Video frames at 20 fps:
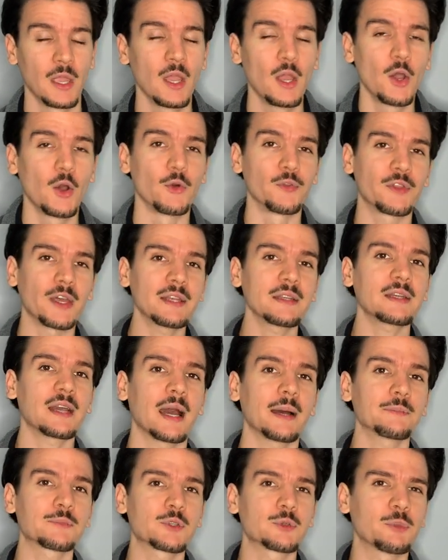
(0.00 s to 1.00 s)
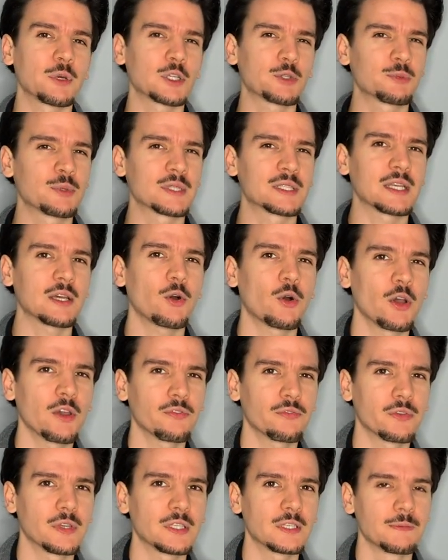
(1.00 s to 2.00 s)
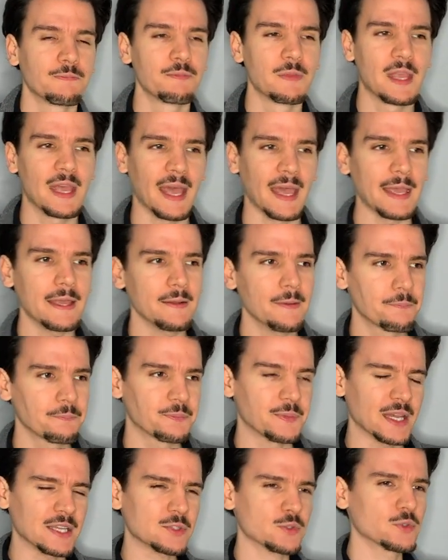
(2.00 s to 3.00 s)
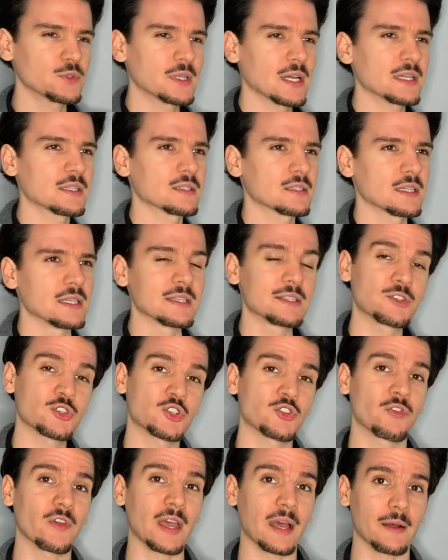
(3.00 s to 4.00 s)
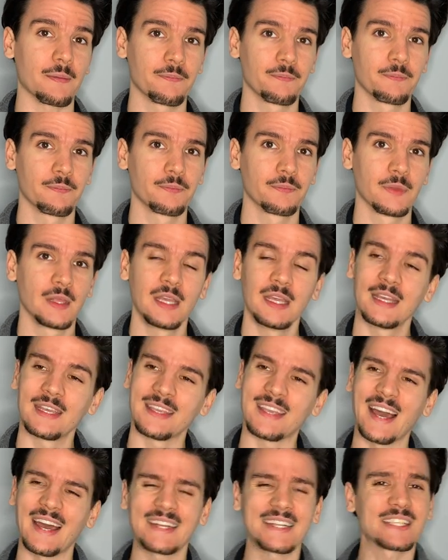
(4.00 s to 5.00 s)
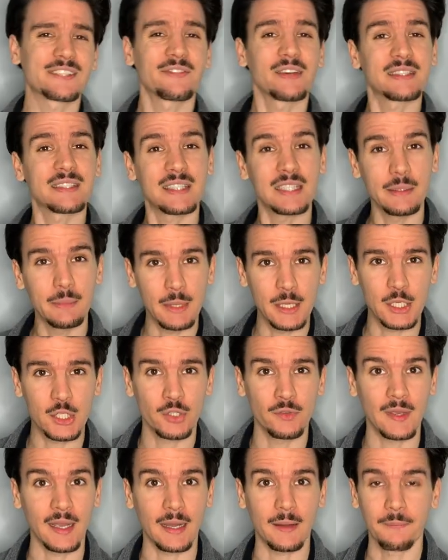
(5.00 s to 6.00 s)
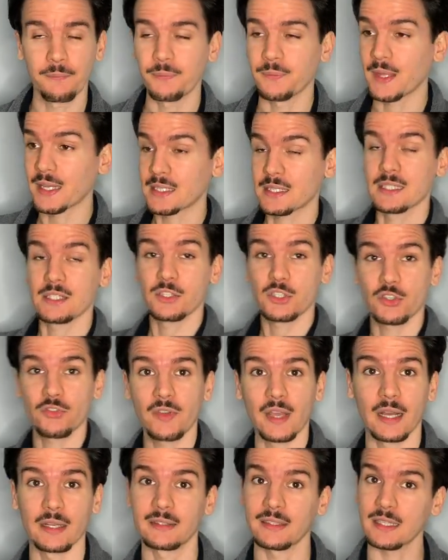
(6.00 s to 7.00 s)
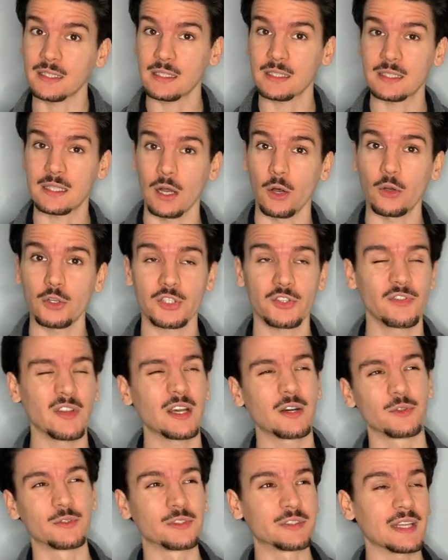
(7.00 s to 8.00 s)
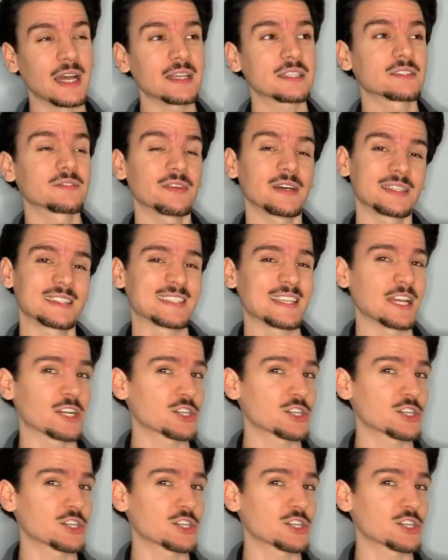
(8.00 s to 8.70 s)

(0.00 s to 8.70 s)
Und dann kam zum Beispiel sehr häufig, hey, das und das ist schwer. Ja, das war ziemlich schwer. Das ist schwer, das ist auch schwer und das war sehr